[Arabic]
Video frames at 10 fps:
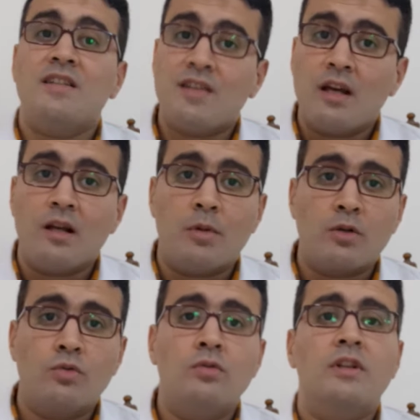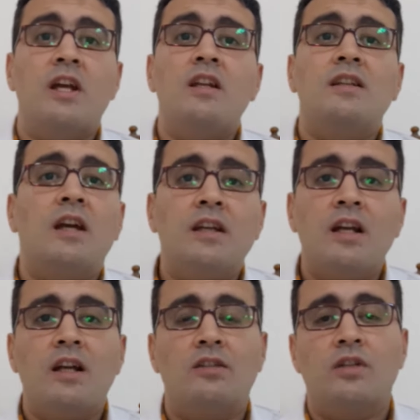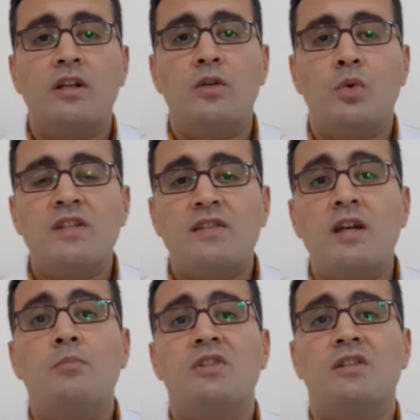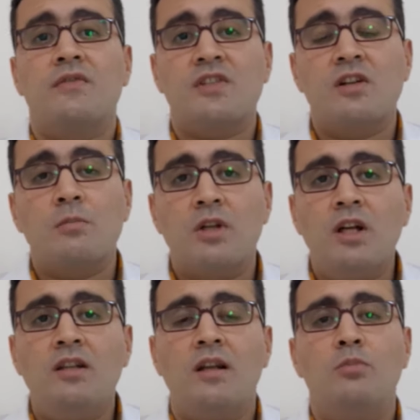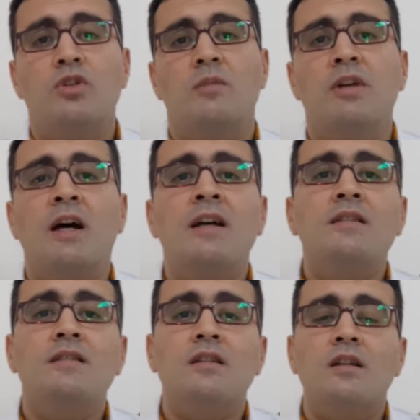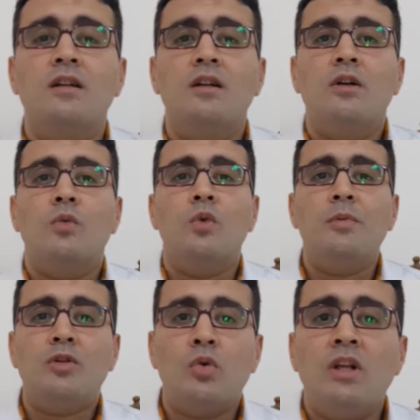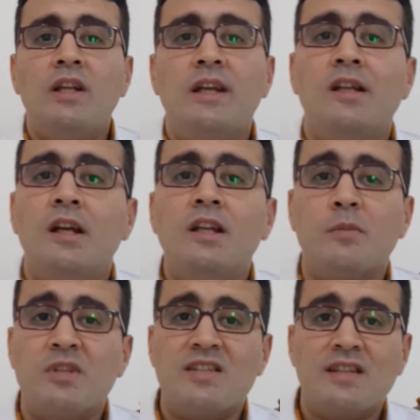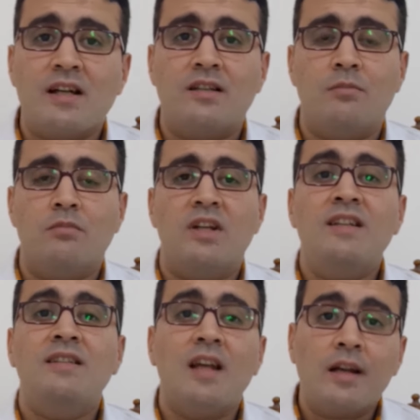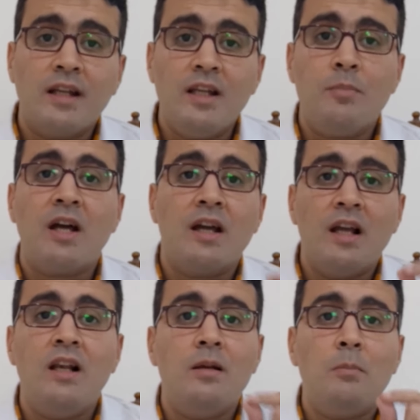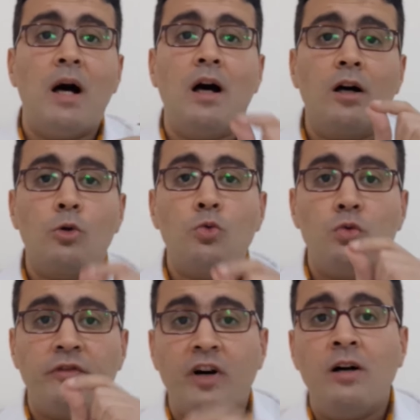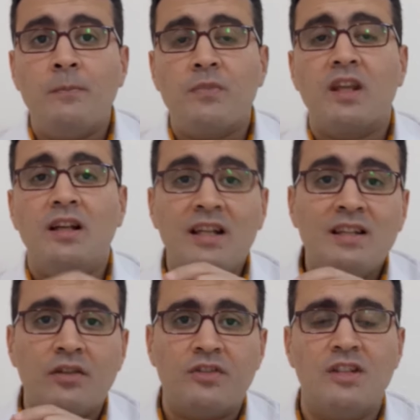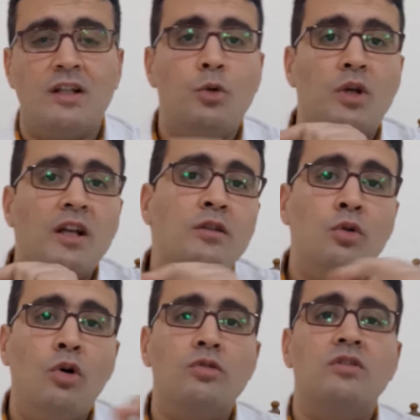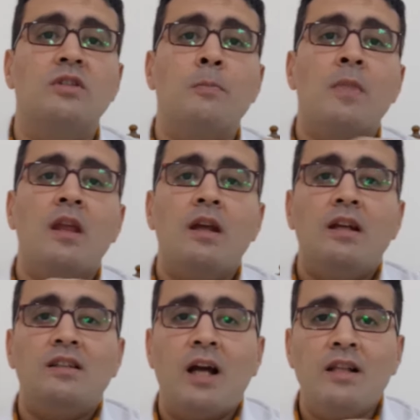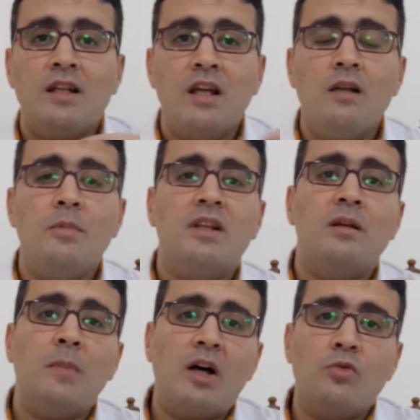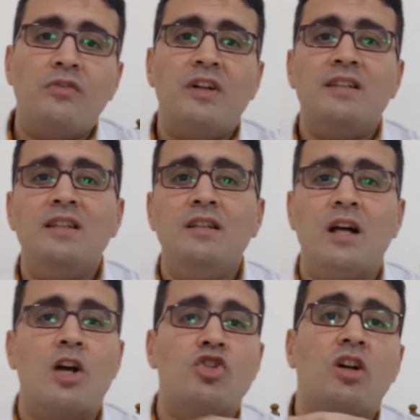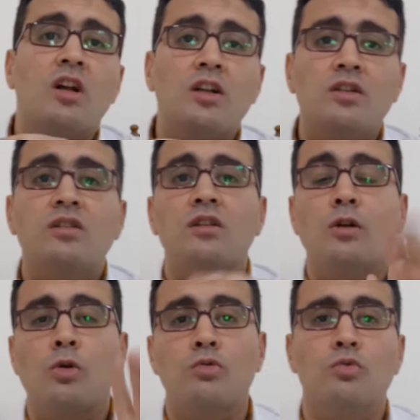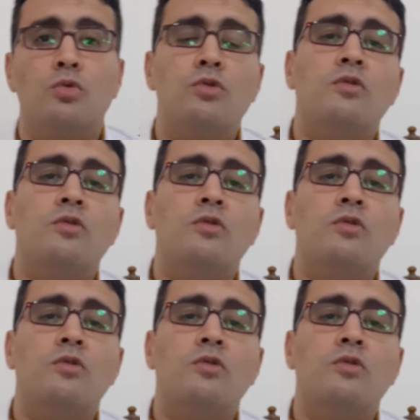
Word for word: رسالة برضو كانت جاية لي عن طريق الواتساب استفسار من إحدى المتابعات وبتقول لي إن هي بتستخدم التركيبة المعروفة للتفتيح ويا ريت نحط تحت كلمة المعروفة دي عشرات الخطوط